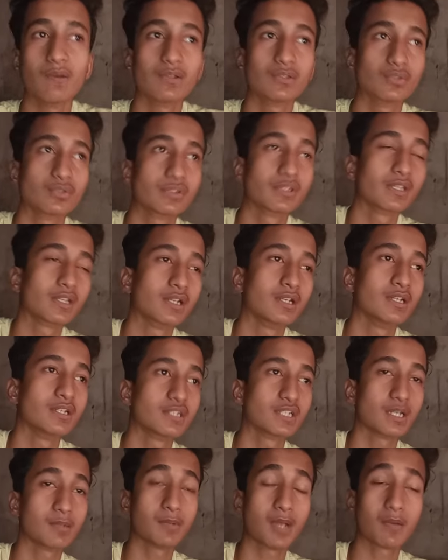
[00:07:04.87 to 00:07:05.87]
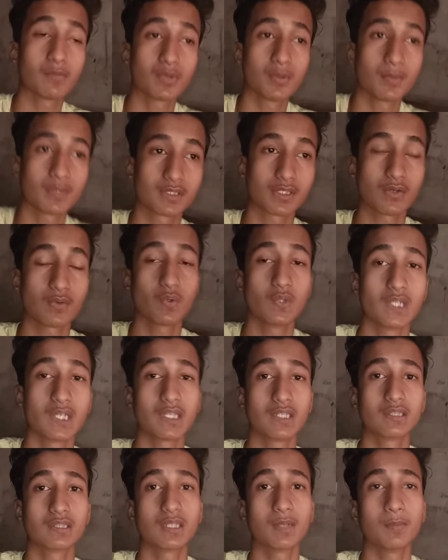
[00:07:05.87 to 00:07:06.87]
हुआ है तो उसकी कंडीशन मैं आपको बताऊँगा
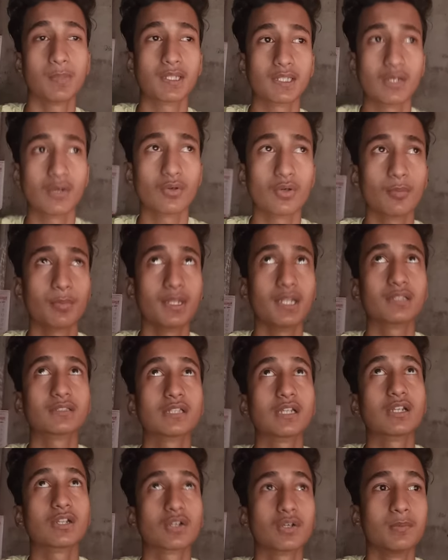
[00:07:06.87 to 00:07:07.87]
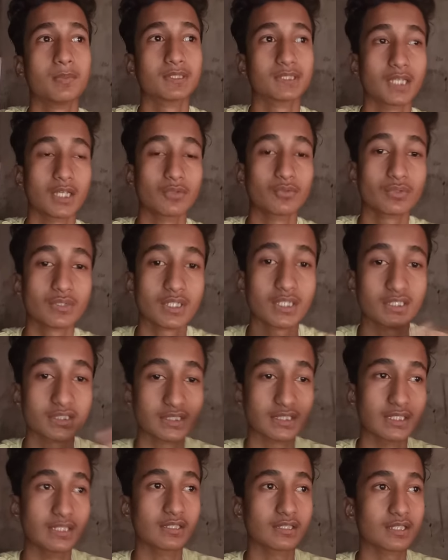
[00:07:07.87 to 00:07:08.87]
लेकिन तब बताऊँगा पहले तला को बता दूँ क्या
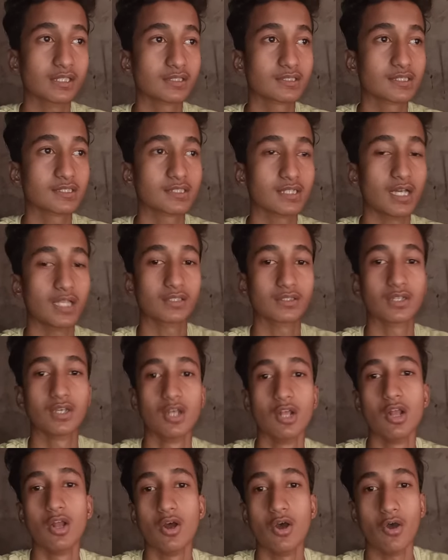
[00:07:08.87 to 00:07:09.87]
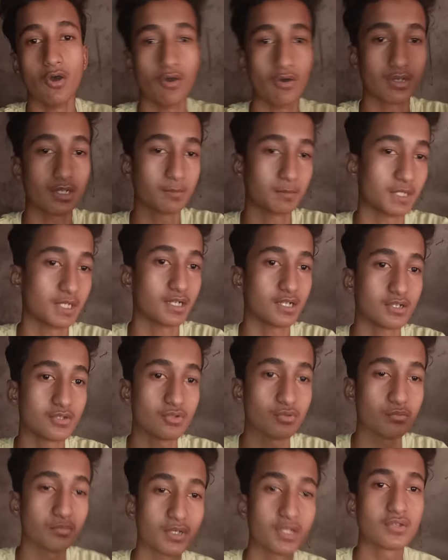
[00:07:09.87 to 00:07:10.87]
सीन था इसके साथ और हमारा
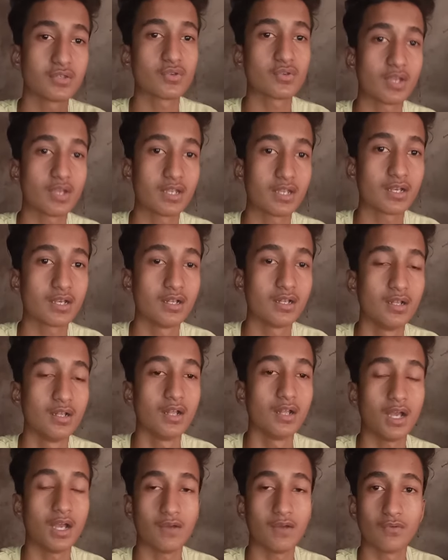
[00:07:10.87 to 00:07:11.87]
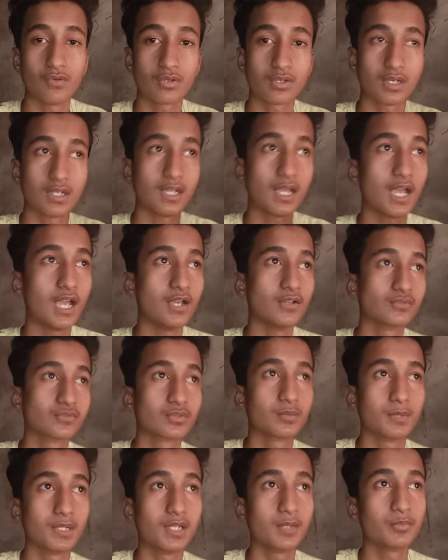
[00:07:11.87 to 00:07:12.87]
जुम्मन जो है ना अब वो कल आया
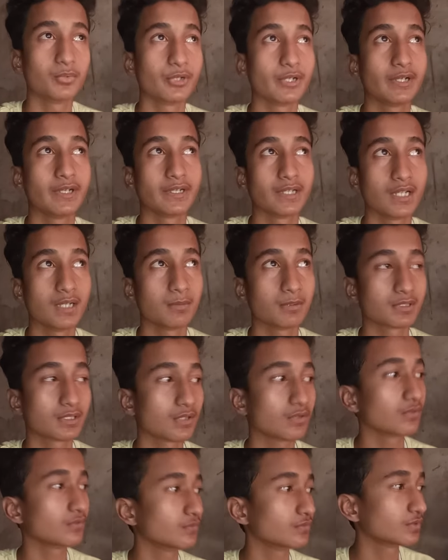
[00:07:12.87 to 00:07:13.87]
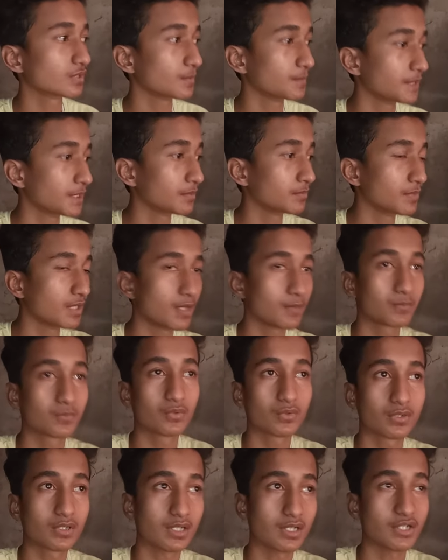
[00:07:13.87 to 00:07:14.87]
उसको मतलब पूरी डिटेल बताऊँगा उसके बाद मैं
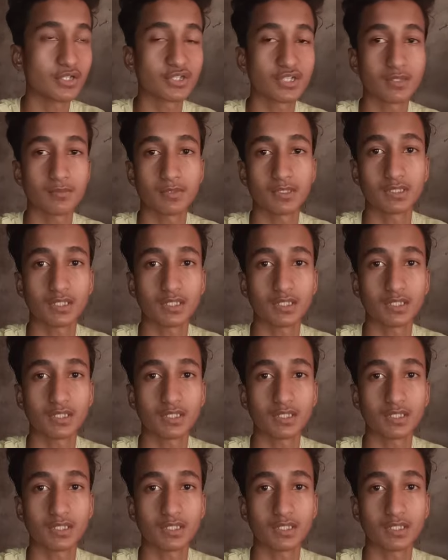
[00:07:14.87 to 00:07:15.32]
आपको कंडीशन